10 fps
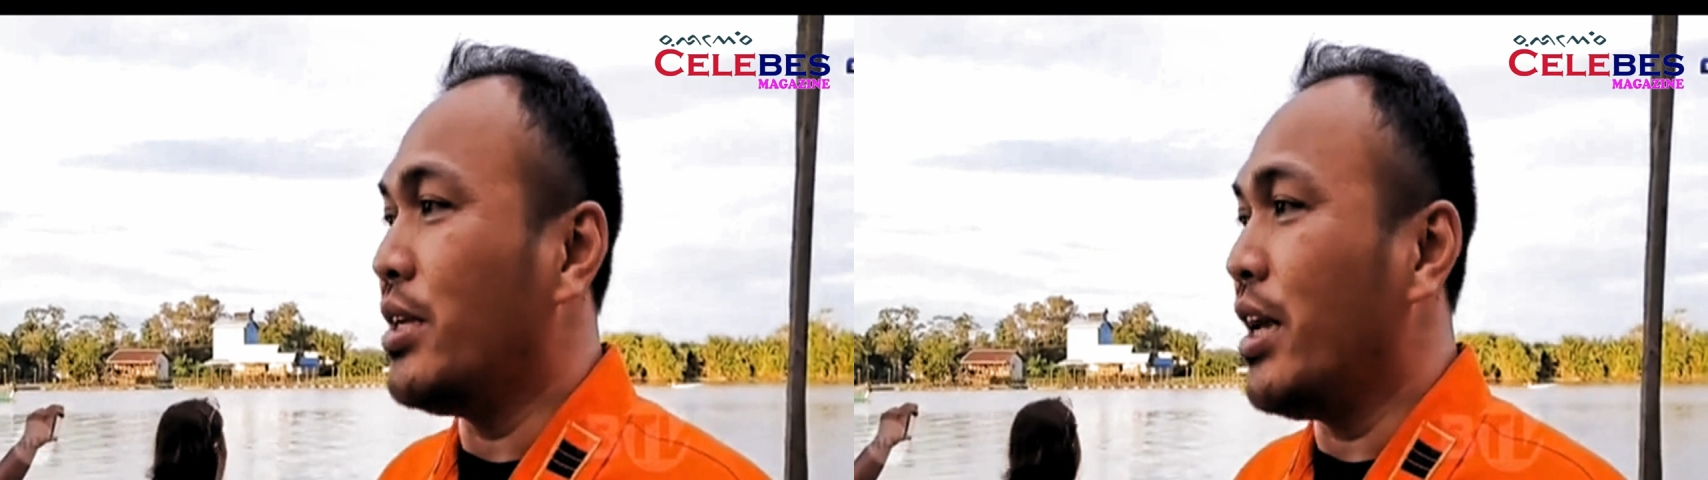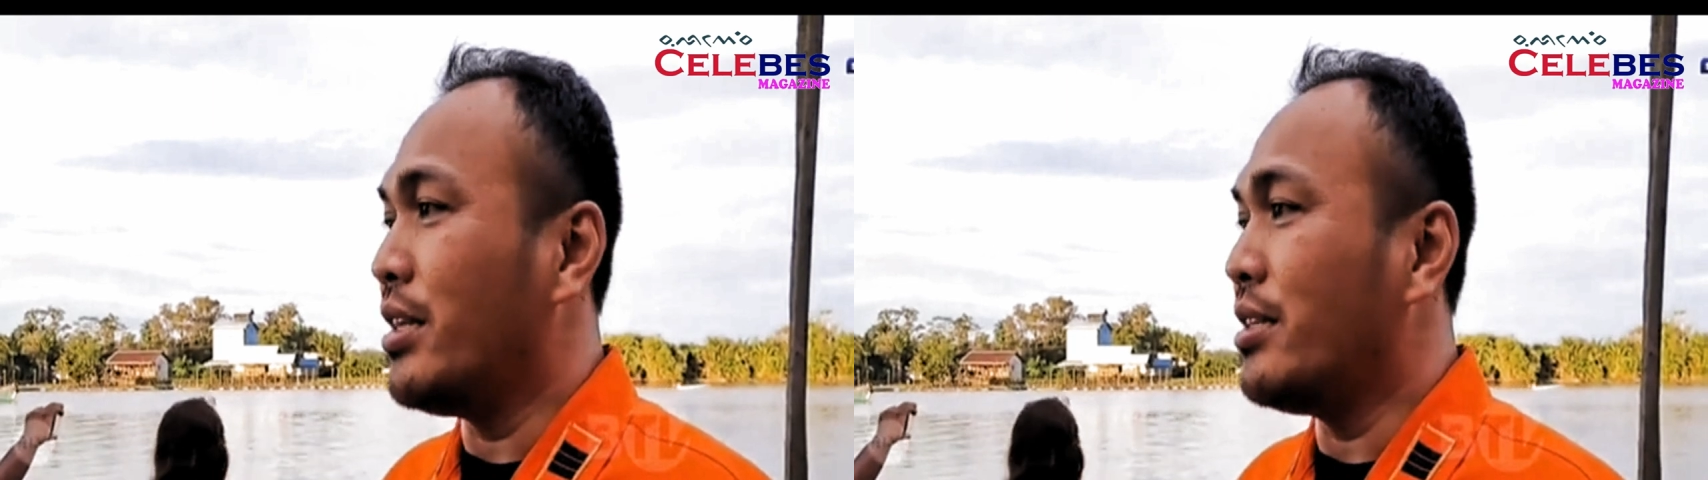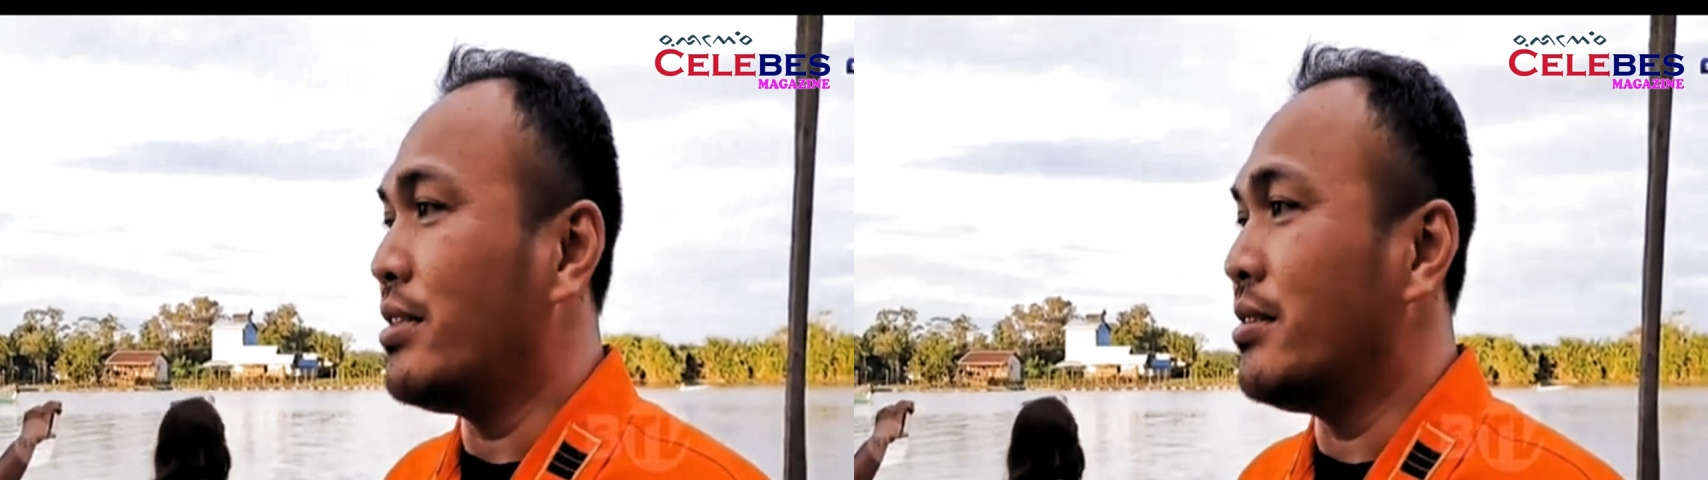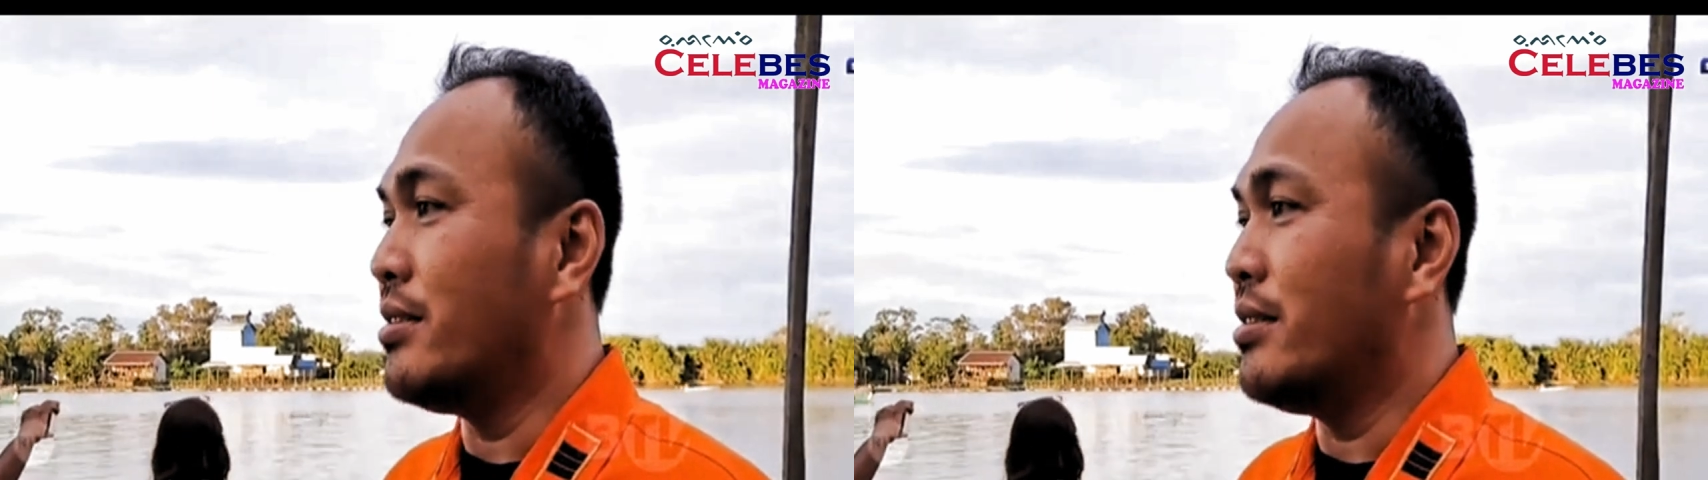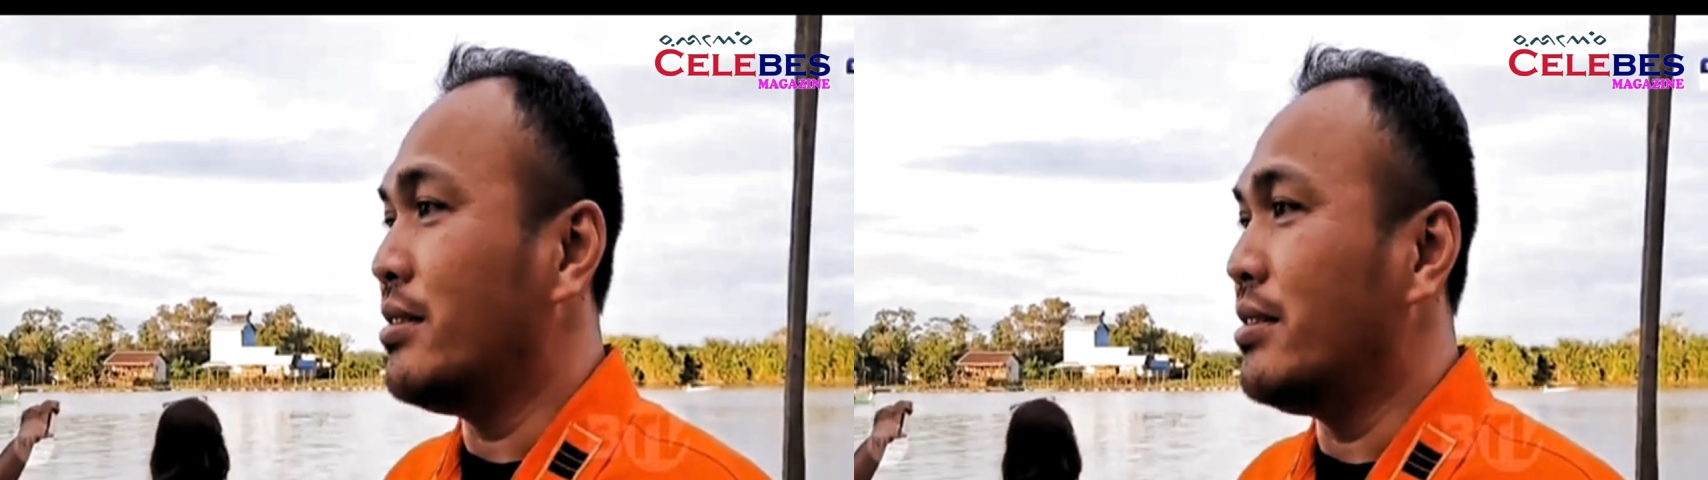Sungai Durian
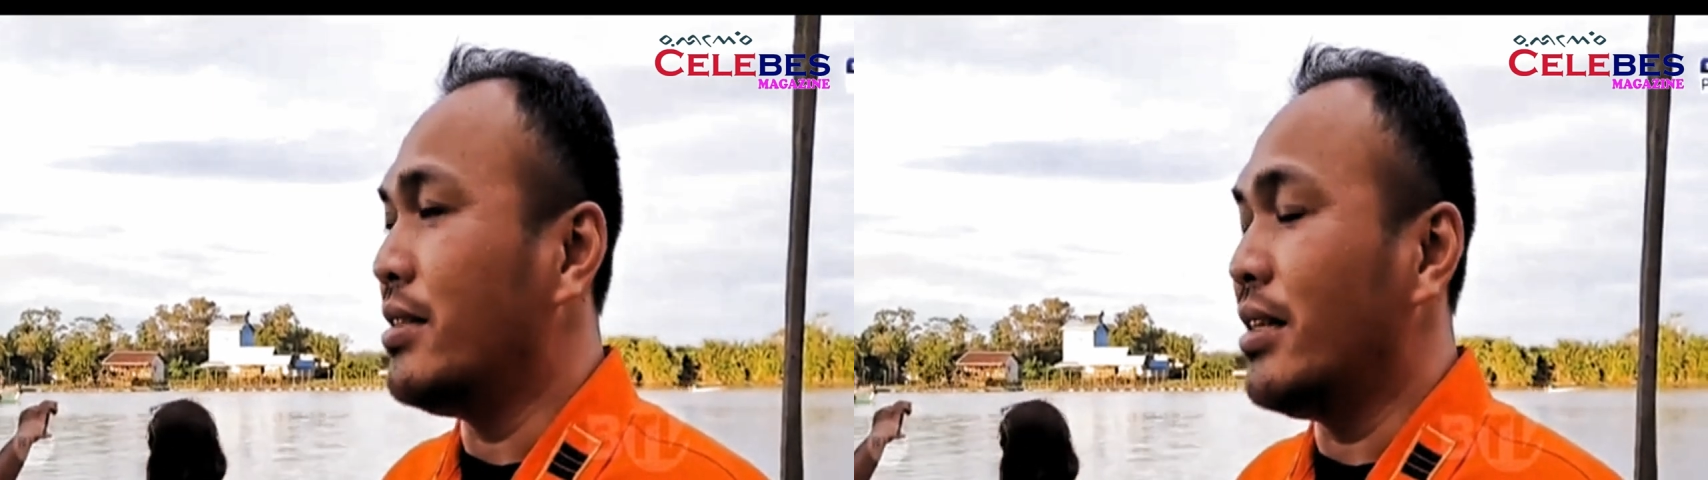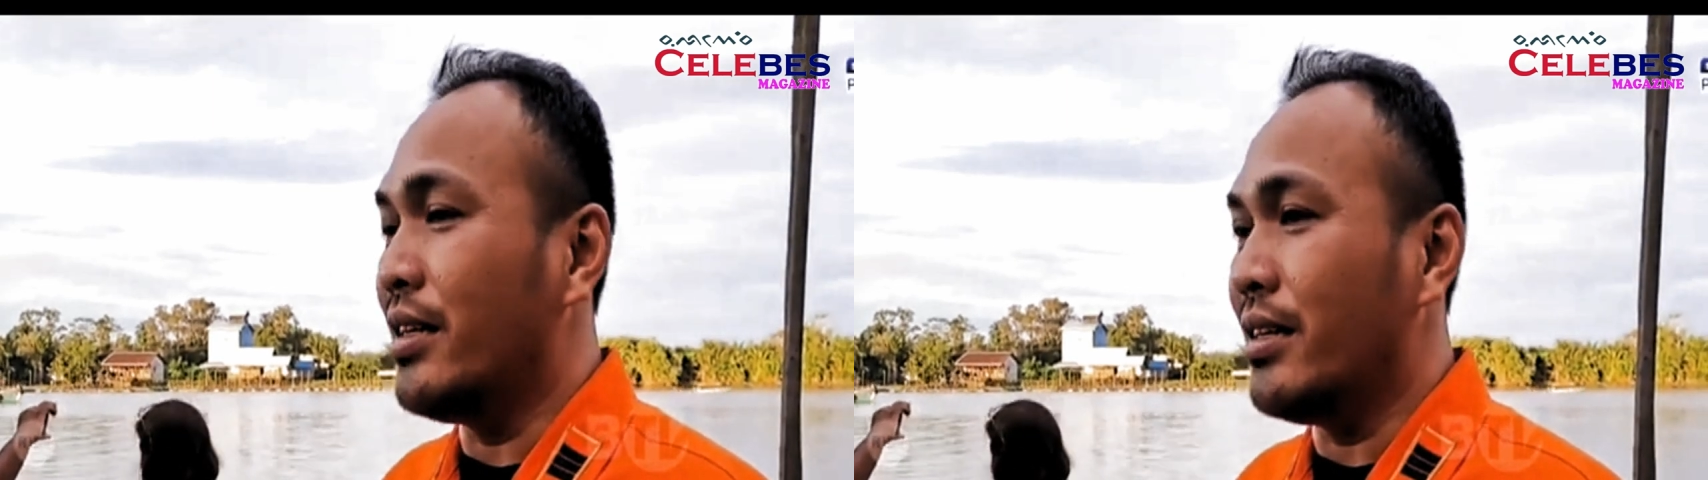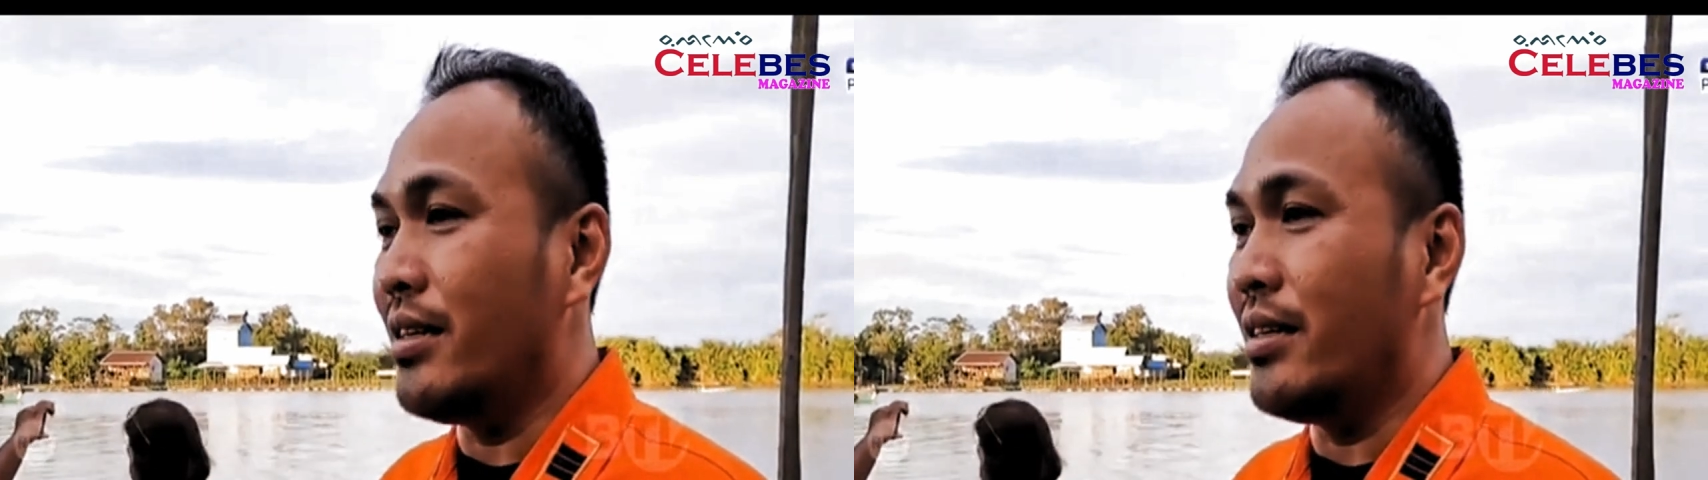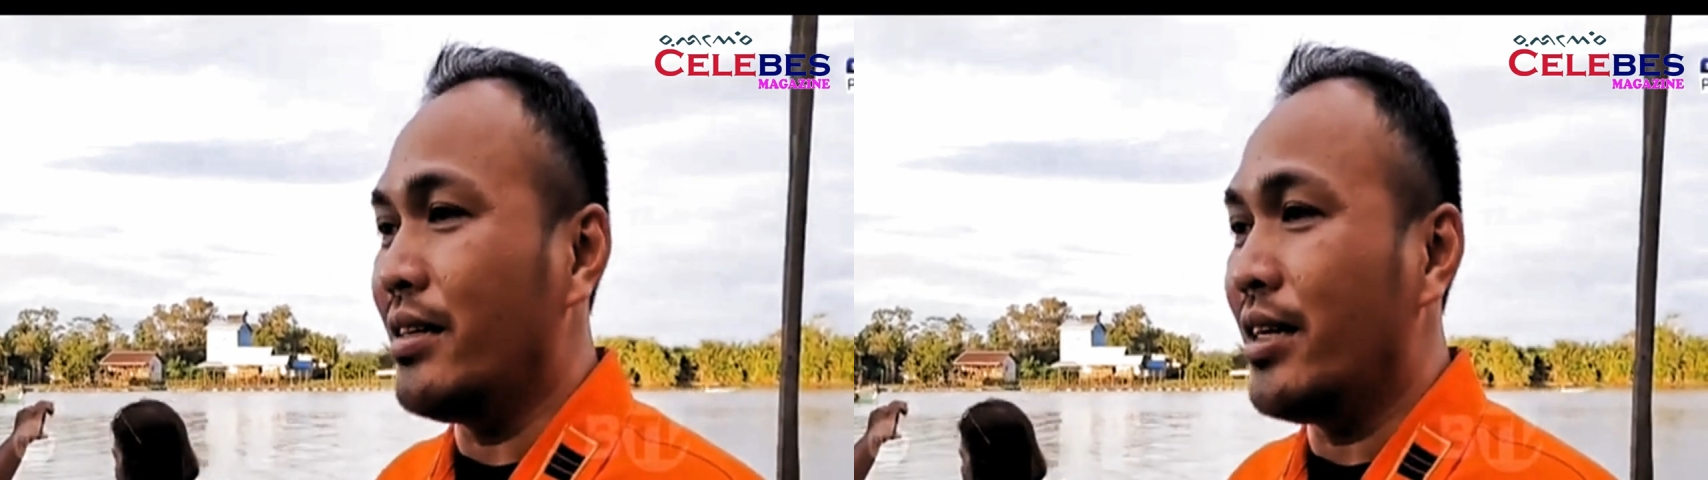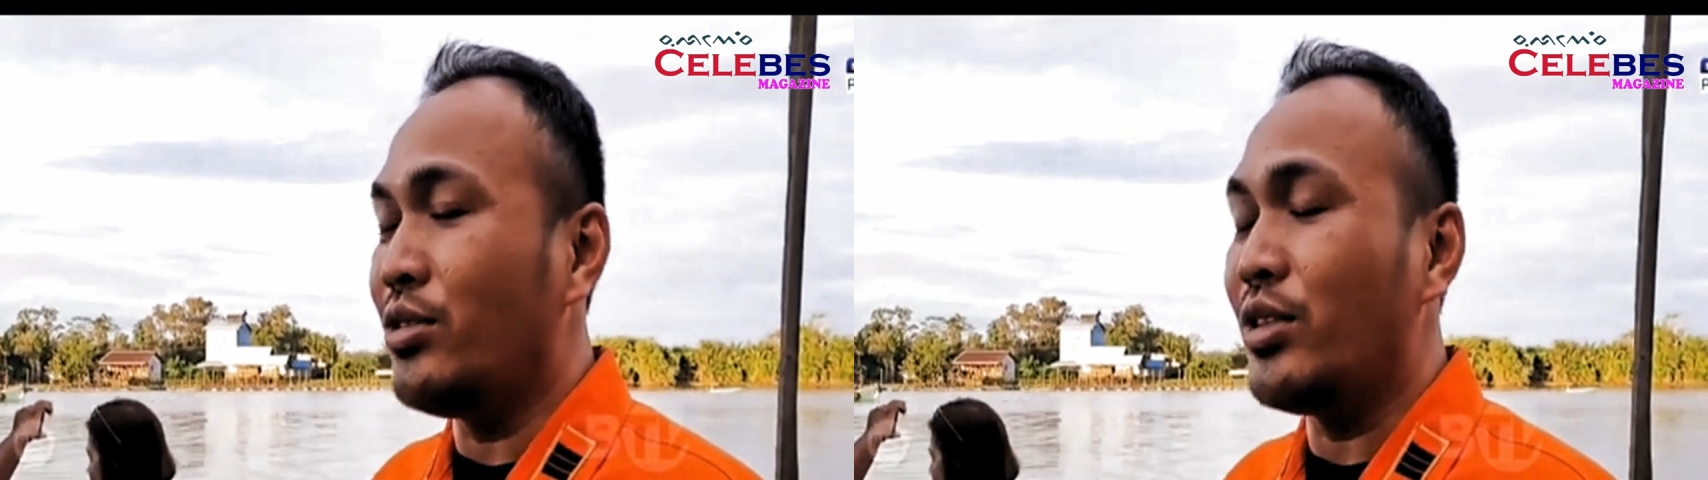
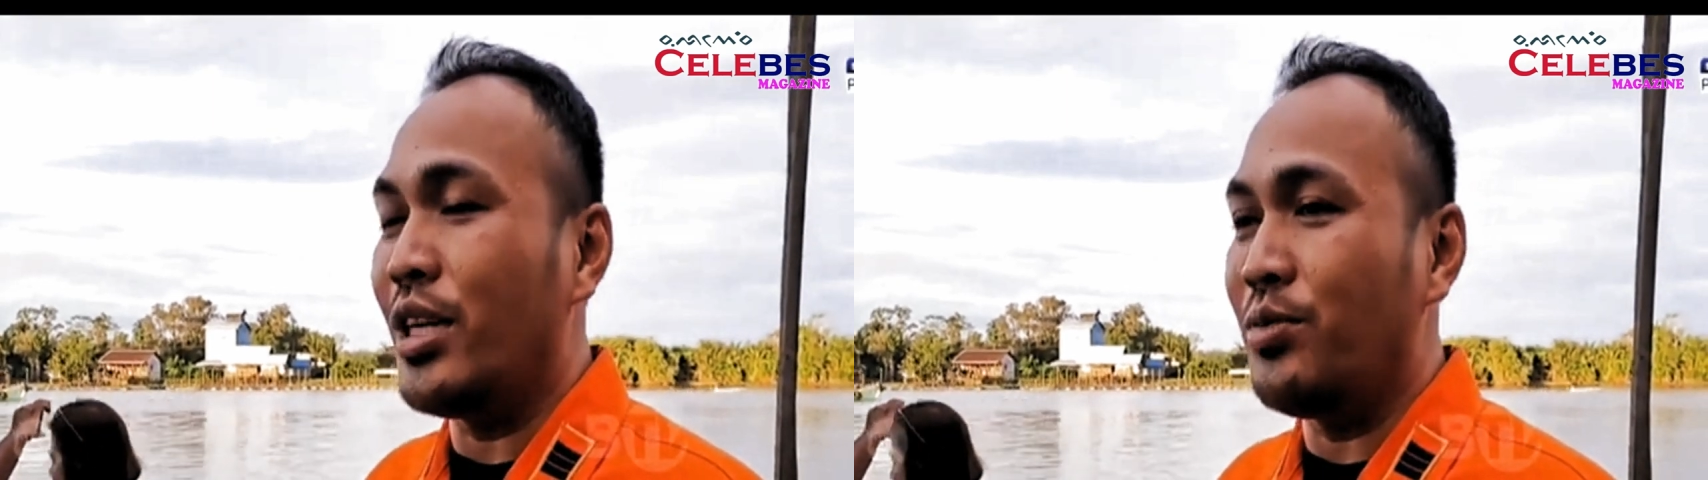eh,